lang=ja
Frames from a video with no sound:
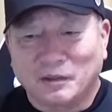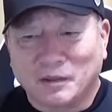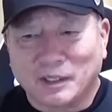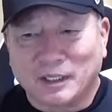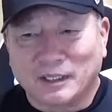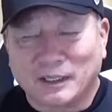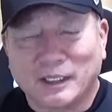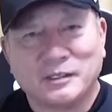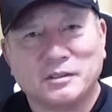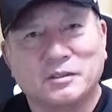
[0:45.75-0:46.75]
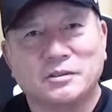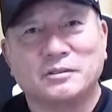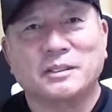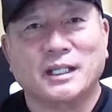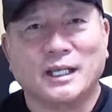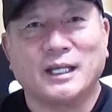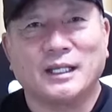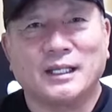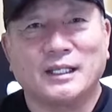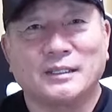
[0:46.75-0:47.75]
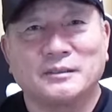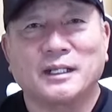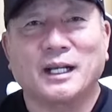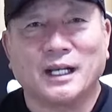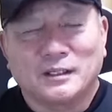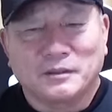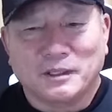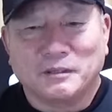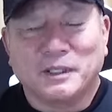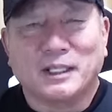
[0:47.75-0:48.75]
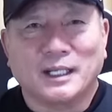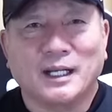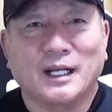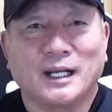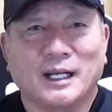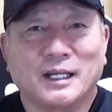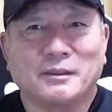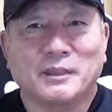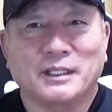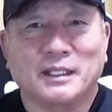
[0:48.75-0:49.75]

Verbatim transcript: 行われて延長10回裏フリーマンがまあ、